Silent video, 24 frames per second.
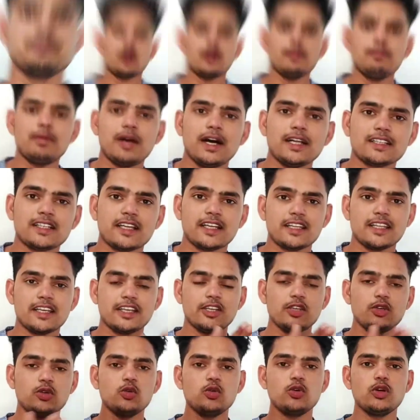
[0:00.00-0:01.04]
अब बात करते हैं
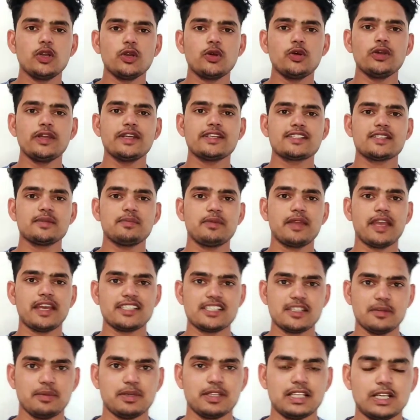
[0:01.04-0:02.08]
कि गूगल को ये सब
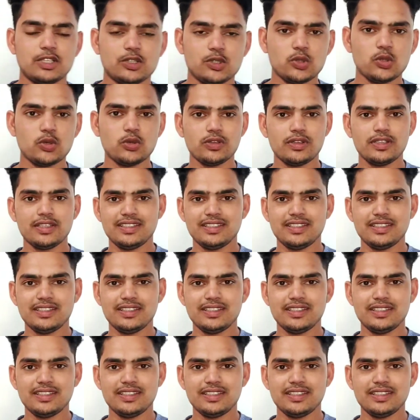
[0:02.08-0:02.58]
कैसे पता तो